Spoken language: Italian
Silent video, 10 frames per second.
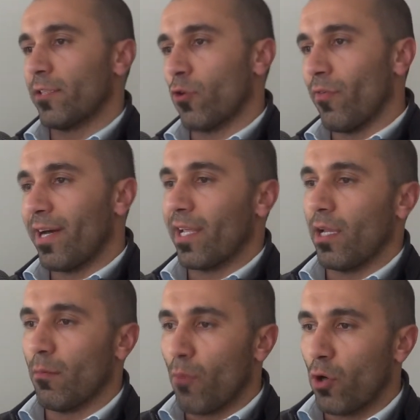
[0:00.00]
trovare
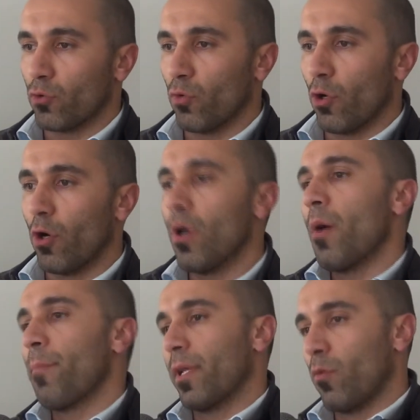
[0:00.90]
il modulo
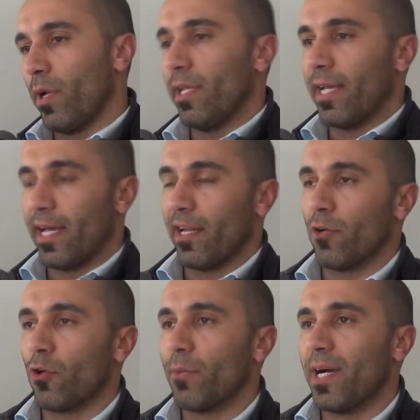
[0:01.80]
per quelli che
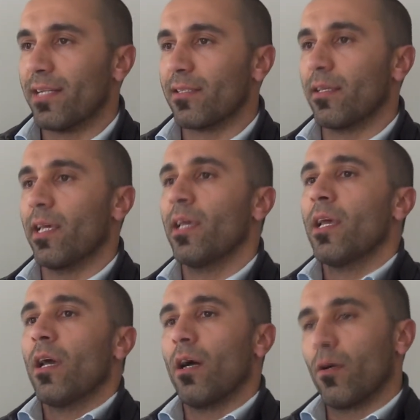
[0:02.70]
erano rimasti,
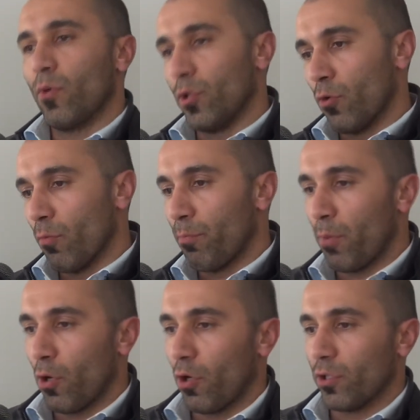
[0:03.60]
eh, quindi un
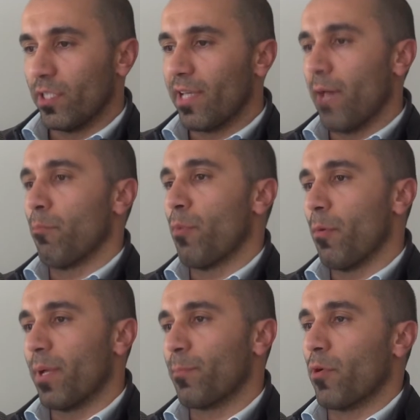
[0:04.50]
po' di tempo
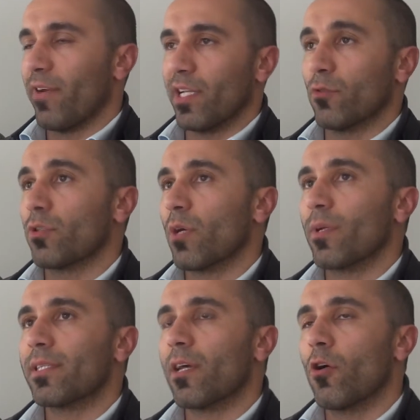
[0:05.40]
per provare tutte
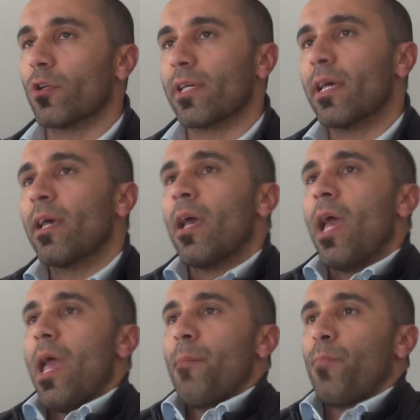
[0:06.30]
queste cose
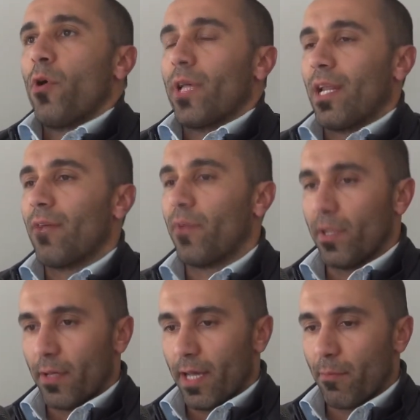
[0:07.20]
e poi alla
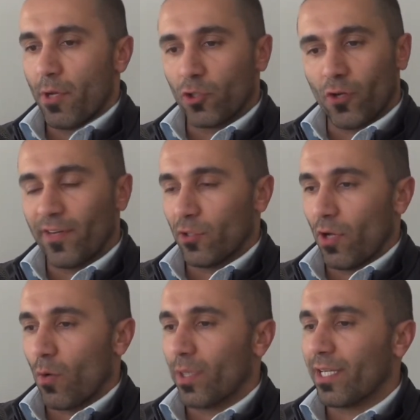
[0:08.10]
fine abbiamo trovato
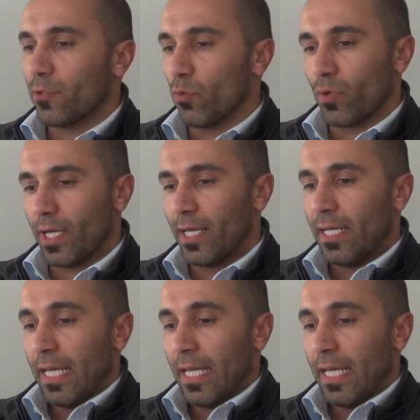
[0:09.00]
la quadratura